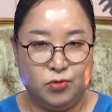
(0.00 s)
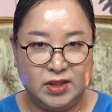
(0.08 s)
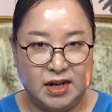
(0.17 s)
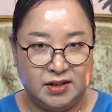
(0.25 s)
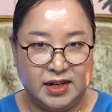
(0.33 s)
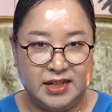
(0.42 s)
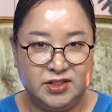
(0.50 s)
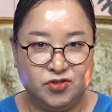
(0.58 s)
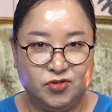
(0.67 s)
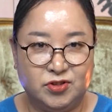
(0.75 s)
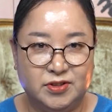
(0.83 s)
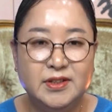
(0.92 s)
온다 그래가지고.
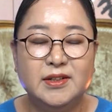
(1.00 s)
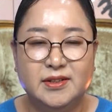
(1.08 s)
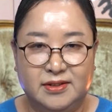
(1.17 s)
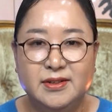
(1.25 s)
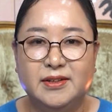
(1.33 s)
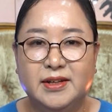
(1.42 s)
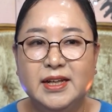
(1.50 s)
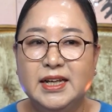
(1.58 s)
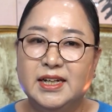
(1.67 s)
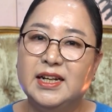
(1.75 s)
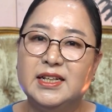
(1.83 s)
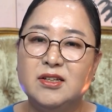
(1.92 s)
가지고 어,
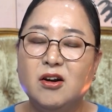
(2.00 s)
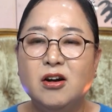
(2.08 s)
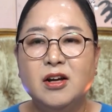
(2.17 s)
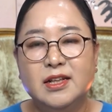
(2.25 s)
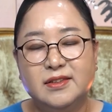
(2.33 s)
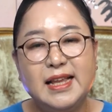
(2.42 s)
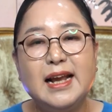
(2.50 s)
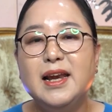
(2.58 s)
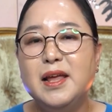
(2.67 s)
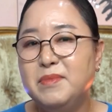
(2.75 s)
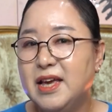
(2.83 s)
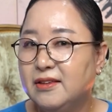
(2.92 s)
그래서
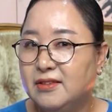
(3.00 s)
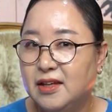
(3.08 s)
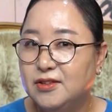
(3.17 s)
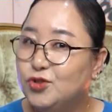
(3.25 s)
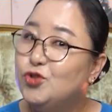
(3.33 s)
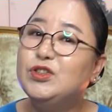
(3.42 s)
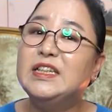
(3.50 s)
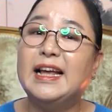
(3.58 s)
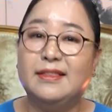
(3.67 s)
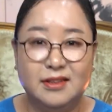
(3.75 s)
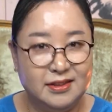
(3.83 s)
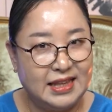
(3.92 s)
딸내미한테는 주지
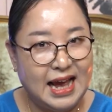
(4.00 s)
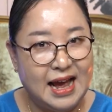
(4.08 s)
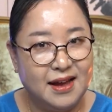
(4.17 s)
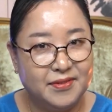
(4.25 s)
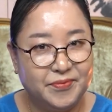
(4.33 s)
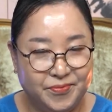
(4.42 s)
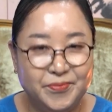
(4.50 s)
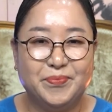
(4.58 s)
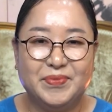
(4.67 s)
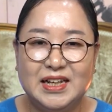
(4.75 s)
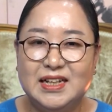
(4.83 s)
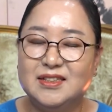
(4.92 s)
않는다. 어. 응. 음,
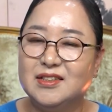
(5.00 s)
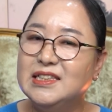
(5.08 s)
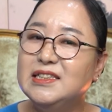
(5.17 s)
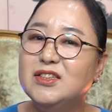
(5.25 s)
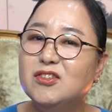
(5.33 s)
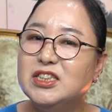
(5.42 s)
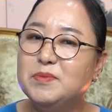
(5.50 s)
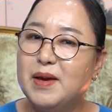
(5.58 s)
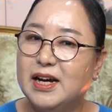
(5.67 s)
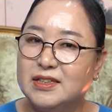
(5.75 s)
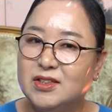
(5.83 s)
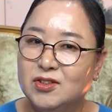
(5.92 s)
그래서 친정집에
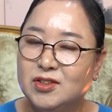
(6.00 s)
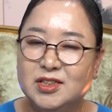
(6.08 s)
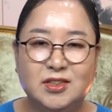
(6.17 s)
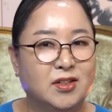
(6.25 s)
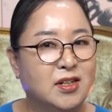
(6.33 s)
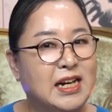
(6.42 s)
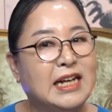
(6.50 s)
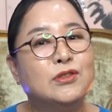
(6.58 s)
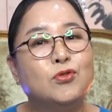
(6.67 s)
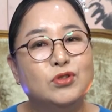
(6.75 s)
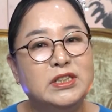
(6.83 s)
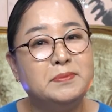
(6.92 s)
가서는 그거를
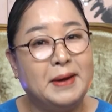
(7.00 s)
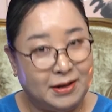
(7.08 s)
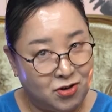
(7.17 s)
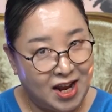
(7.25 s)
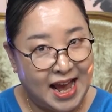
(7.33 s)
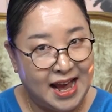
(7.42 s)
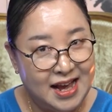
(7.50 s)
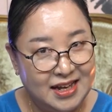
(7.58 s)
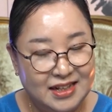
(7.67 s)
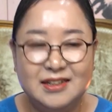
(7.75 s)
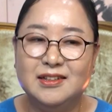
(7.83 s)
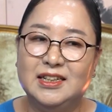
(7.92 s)
가져오지 말아라.
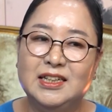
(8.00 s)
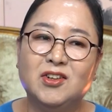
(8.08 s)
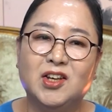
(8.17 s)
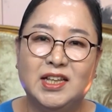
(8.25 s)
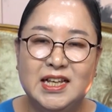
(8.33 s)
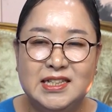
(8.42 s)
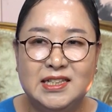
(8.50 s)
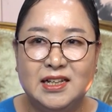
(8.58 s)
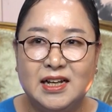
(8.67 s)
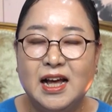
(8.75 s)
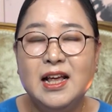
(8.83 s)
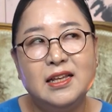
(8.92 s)
어. 어, 이렇게 돼
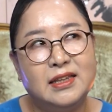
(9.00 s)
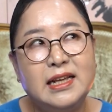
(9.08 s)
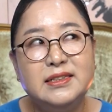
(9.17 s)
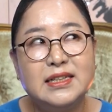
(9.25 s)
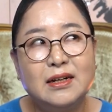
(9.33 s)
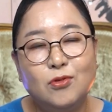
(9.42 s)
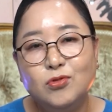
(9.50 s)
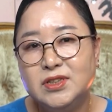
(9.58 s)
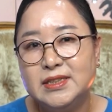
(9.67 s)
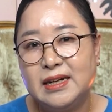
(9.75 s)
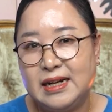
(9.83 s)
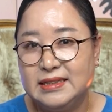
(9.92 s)
있으니까 어. 된장,
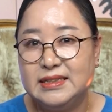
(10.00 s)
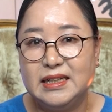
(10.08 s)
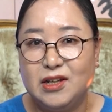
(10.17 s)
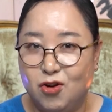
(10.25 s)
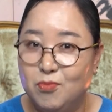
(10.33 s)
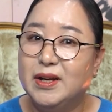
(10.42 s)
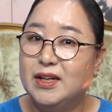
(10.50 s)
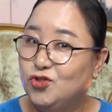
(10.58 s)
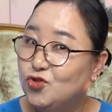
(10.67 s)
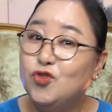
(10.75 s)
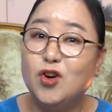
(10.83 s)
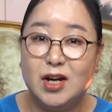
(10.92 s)
고추장, 간장이 얼마나
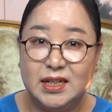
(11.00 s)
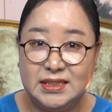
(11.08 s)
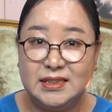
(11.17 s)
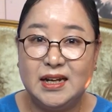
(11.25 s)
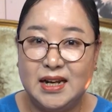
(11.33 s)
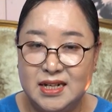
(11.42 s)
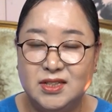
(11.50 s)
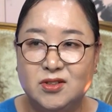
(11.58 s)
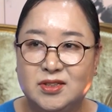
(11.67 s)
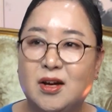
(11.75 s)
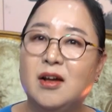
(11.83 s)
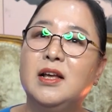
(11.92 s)
중요하신가를 알죠.
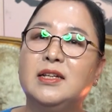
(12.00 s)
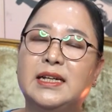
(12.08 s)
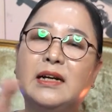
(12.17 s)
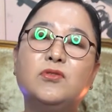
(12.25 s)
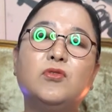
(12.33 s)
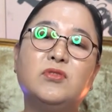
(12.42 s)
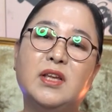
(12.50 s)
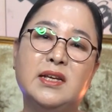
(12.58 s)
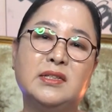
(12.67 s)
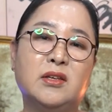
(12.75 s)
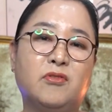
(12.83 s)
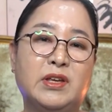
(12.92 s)
그래서 어.
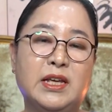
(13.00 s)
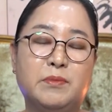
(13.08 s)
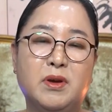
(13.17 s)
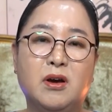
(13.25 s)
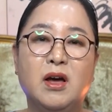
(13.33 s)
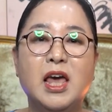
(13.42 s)
장독대에서 왜냐면